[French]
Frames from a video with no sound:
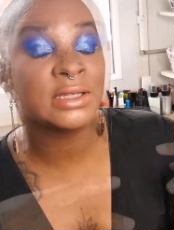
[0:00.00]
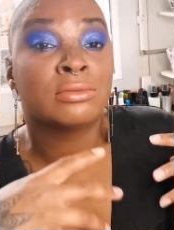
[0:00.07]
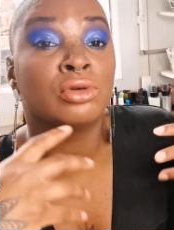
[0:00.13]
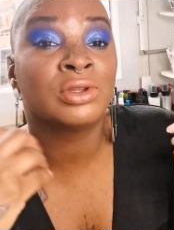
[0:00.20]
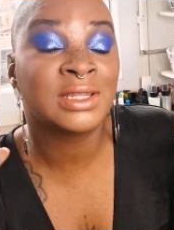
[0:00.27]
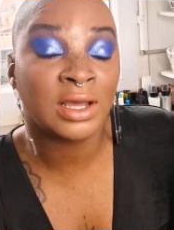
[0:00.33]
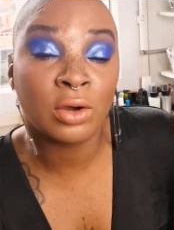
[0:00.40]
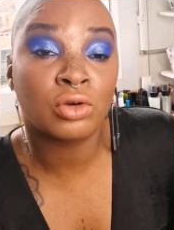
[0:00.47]
Ça ne
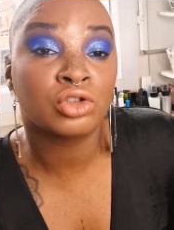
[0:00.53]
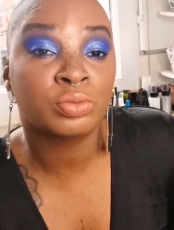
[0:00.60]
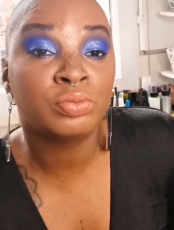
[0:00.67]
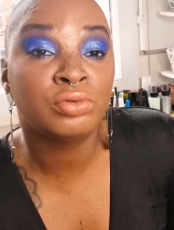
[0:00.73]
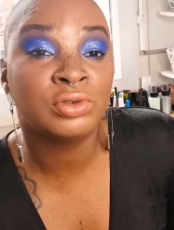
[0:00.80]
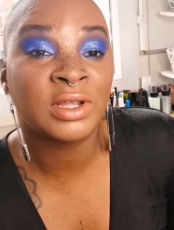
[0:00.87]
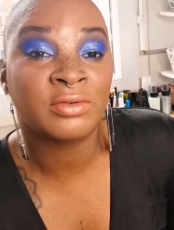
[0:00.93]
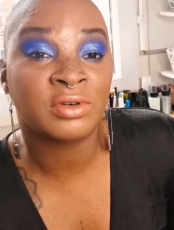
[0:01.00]
me dérange
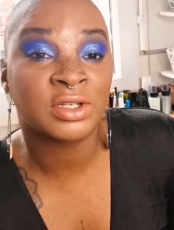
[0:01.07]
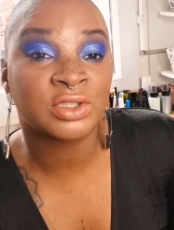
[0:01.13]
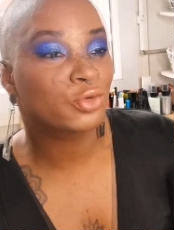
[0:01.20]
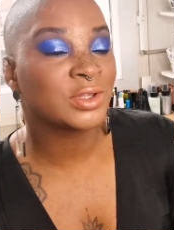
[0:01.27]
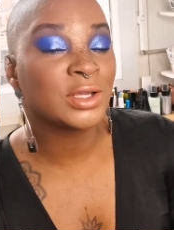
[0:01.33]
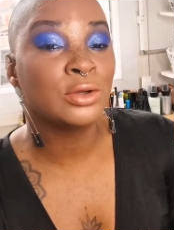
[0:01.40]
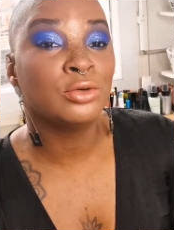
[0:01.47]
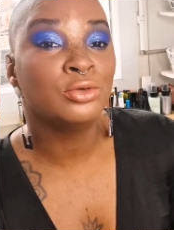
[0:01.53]
plus d'avoir ce
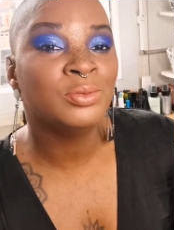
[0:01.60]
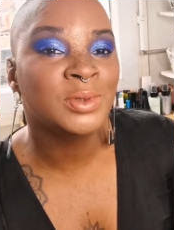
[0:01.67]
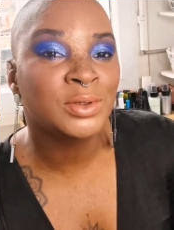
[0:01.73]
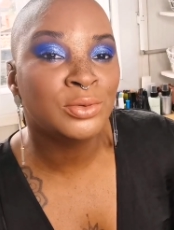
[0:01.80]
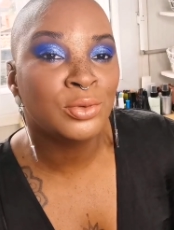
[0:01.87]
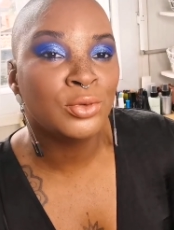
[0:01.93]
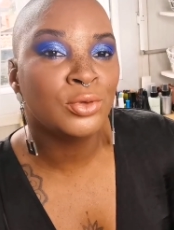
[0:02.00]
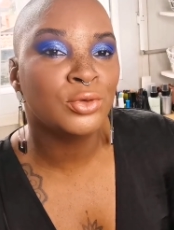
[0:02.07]
côté
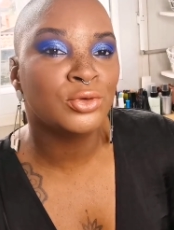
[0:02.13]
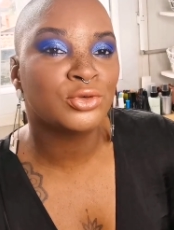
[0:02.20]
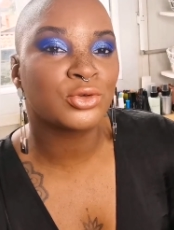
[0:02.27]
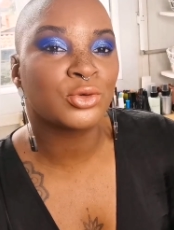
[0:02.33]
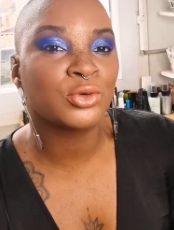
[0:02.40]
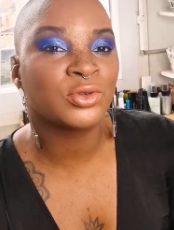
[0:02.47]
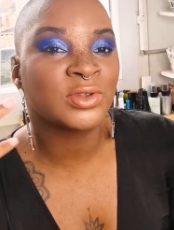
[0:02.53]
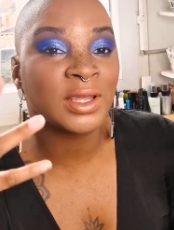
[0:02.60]
lumineux,
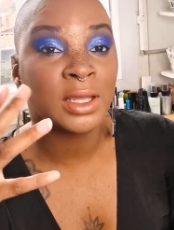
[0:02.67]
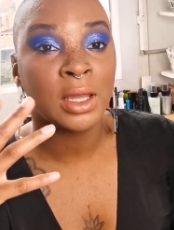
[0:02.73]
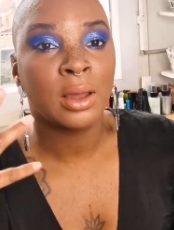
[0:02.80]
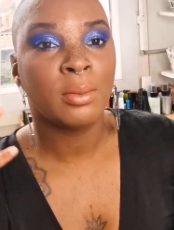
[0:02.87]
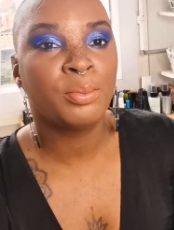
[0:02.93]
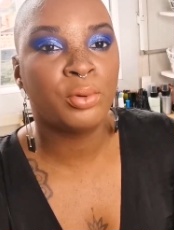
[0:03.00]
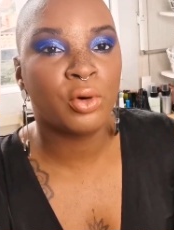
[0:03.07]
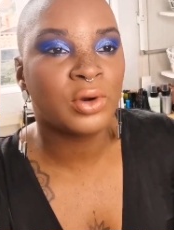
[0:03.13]
ce côté
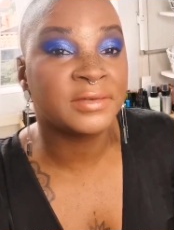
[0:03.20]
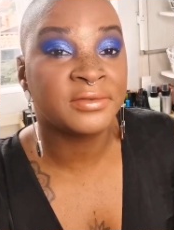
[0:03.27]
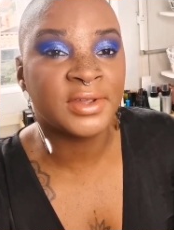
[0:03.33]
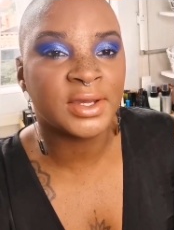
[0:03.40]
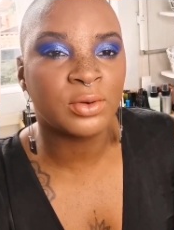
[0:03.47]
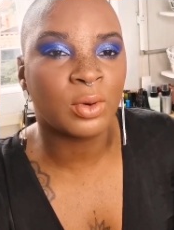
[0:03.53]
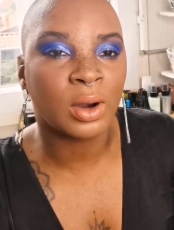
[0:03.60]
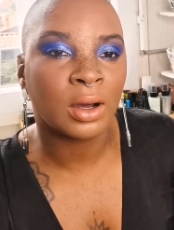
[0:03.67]
peau qui
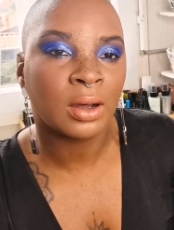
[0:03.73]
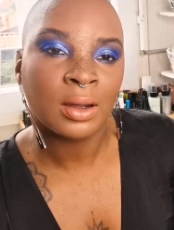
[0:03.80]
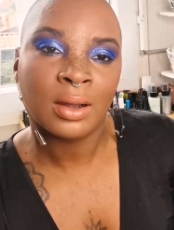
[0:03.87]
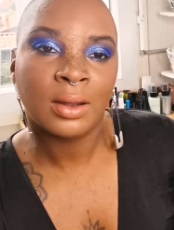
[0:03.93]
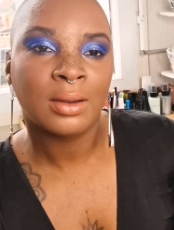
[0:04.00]
vit quoi.